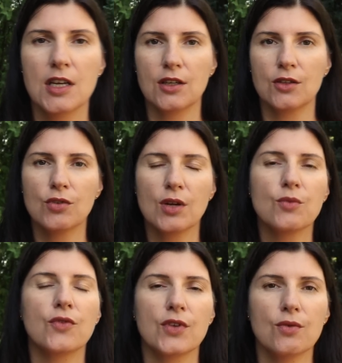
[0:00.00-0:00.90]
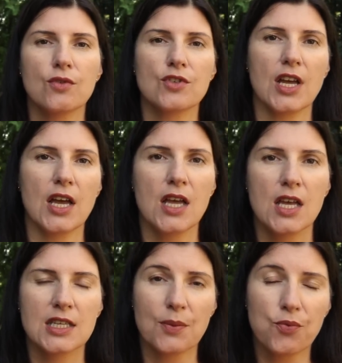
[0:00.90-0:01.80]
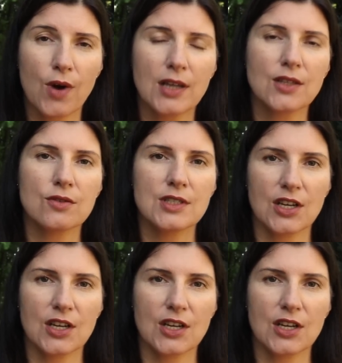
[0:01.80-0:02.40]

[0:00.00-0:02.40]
y, które mówiło, że zapłatą